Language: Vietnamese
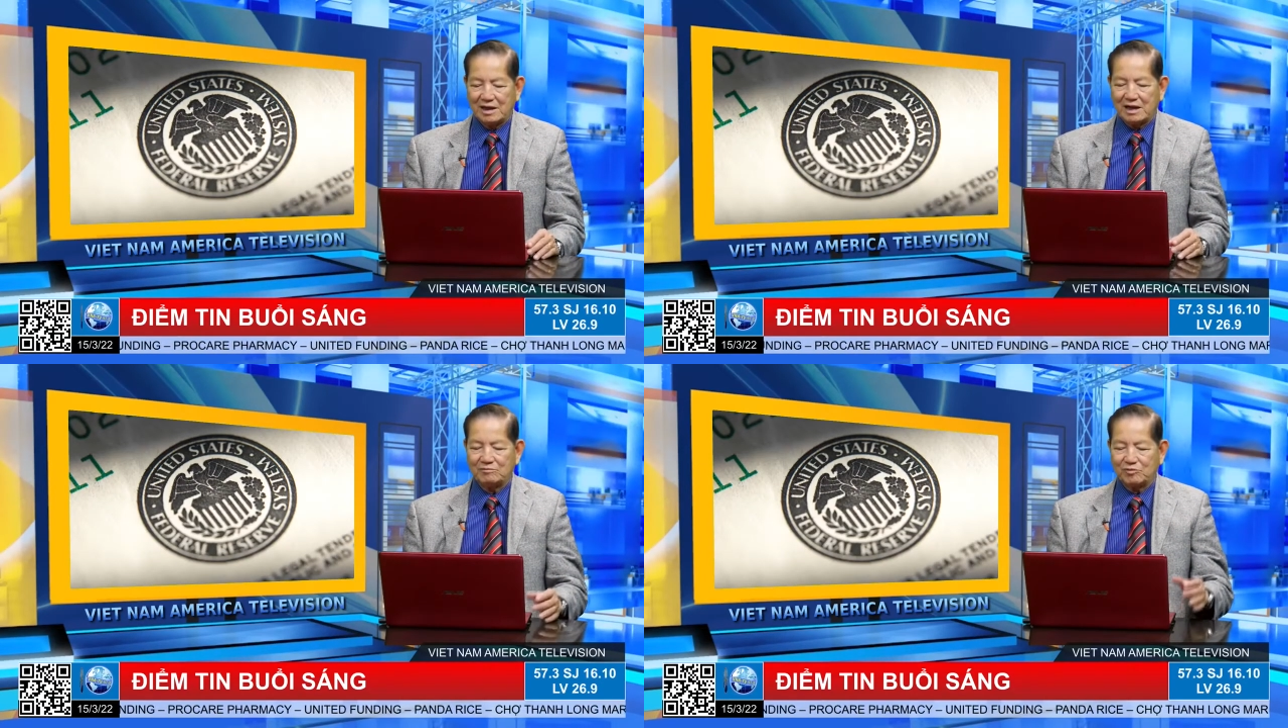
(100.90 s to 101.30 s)

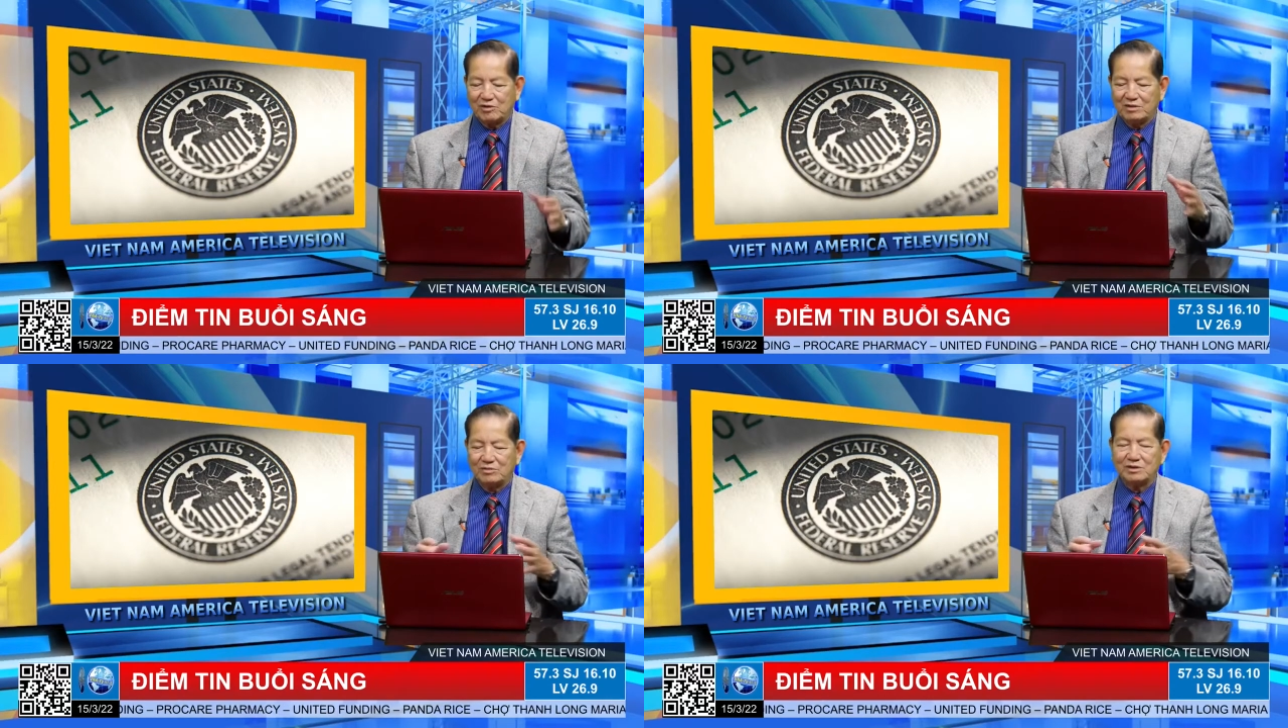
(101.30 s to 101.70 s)

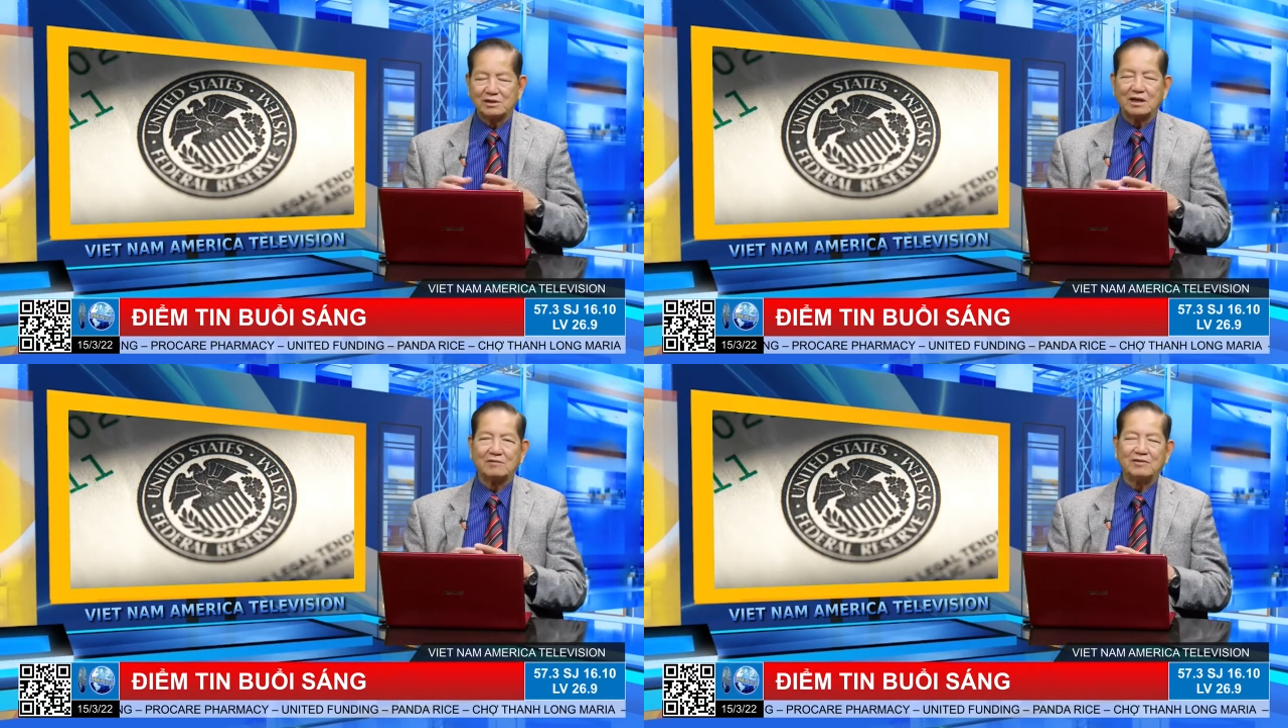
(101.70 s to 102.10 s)
unemployment
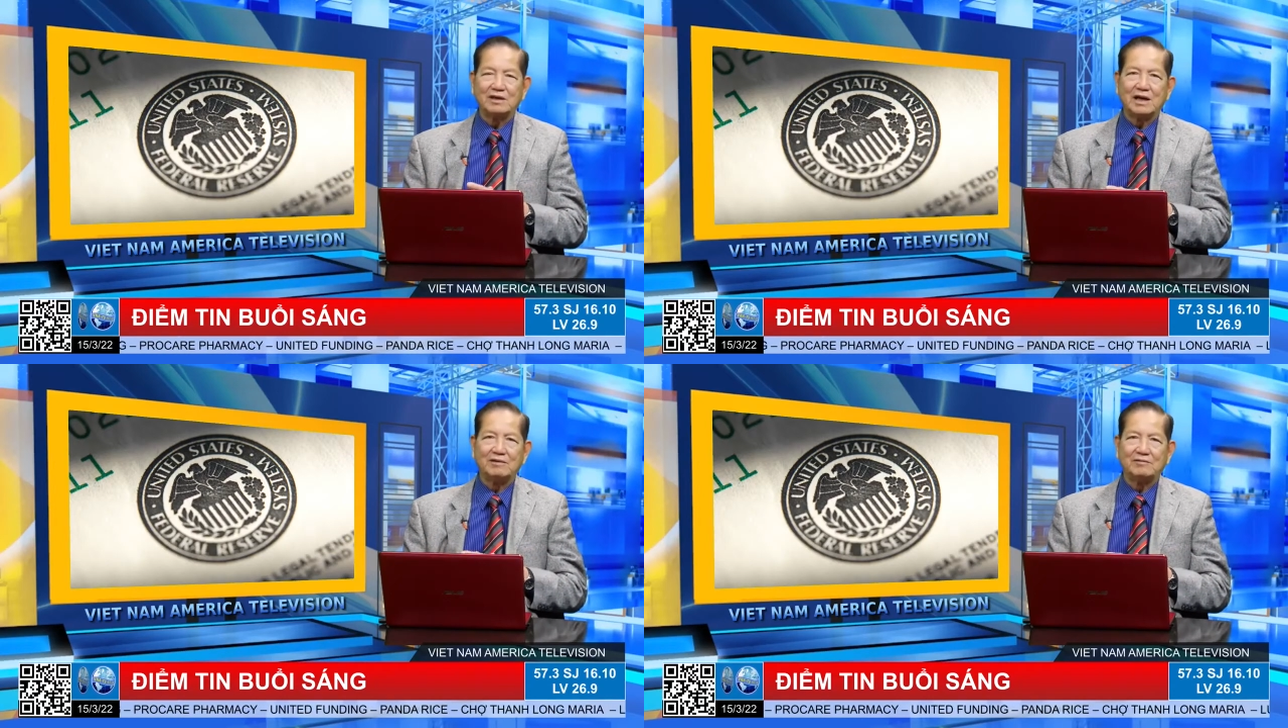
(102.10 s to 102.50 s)
tức là
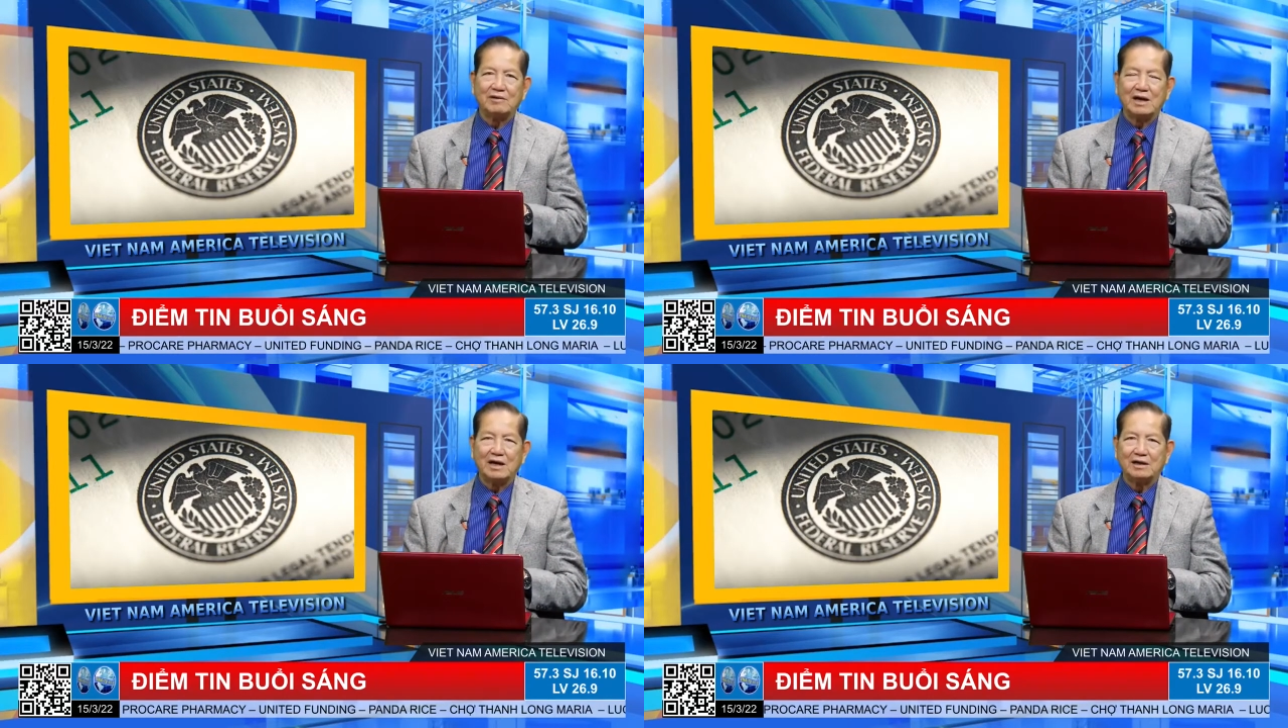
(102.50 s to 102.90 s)
vấn đề
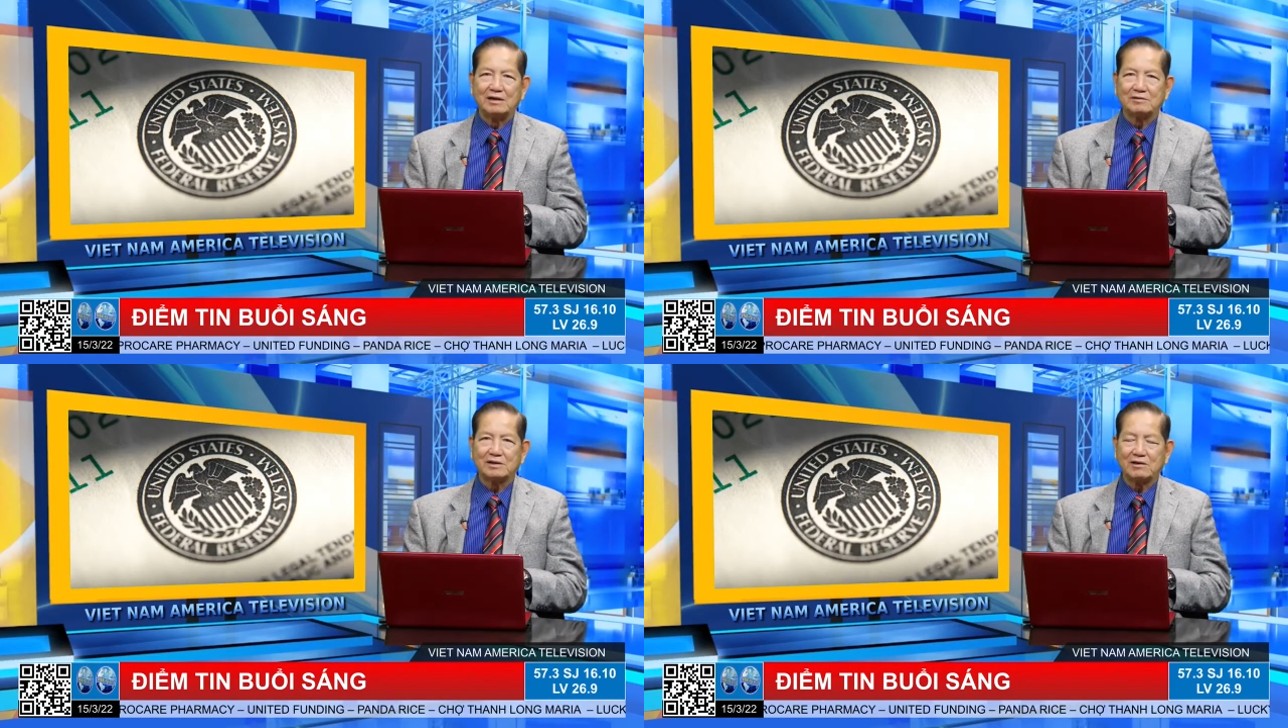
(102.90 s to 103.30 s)
mà
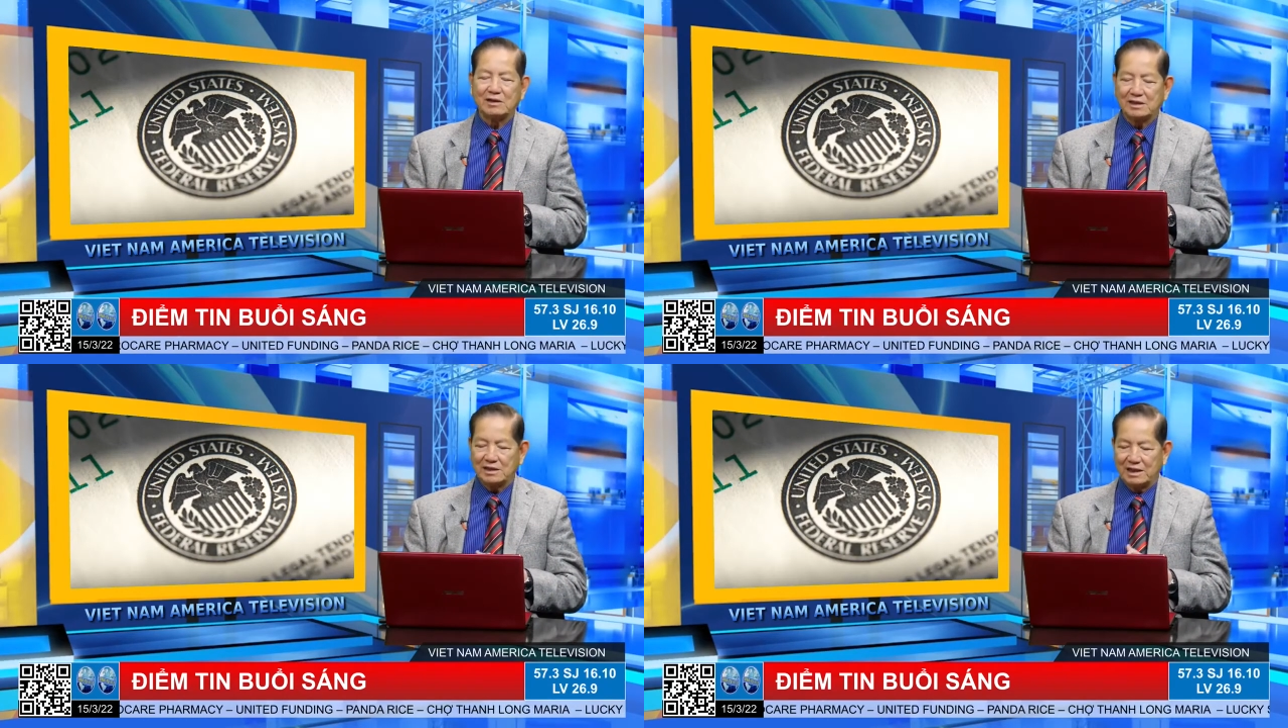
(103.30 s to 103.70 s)
kêu
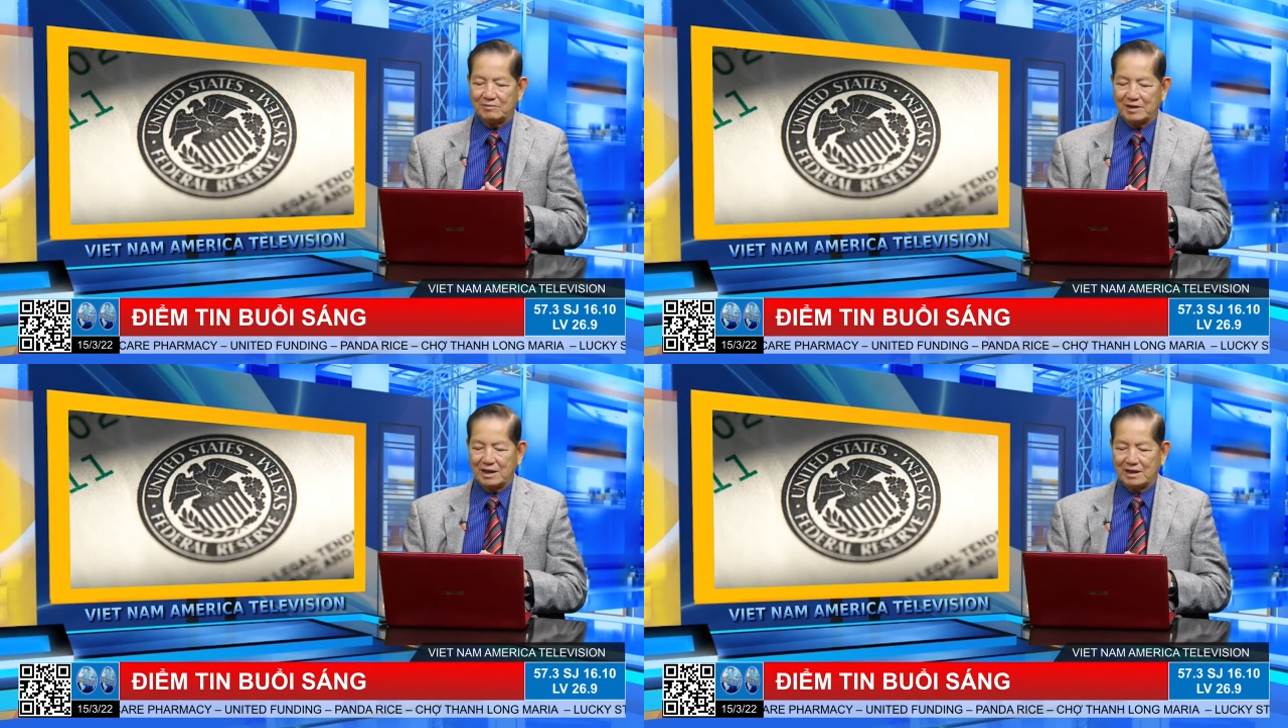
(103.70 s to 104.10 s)
là thất
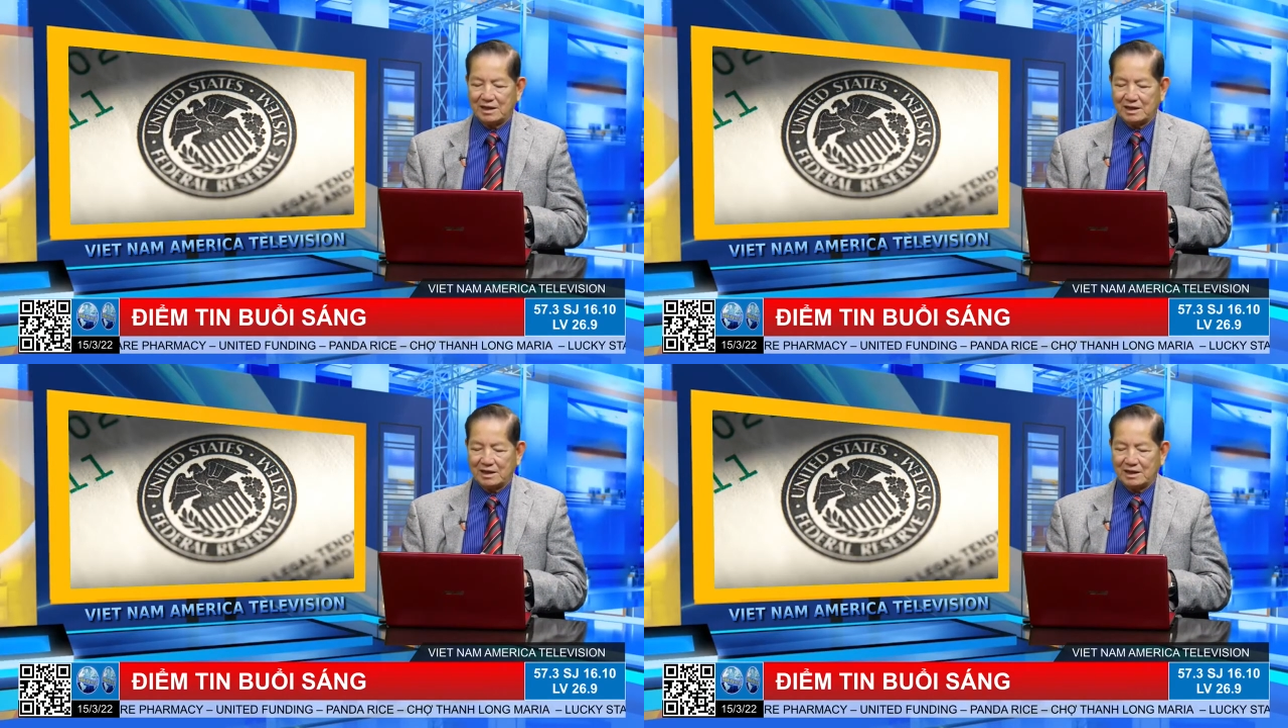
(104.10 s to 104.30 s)
nghiệp đó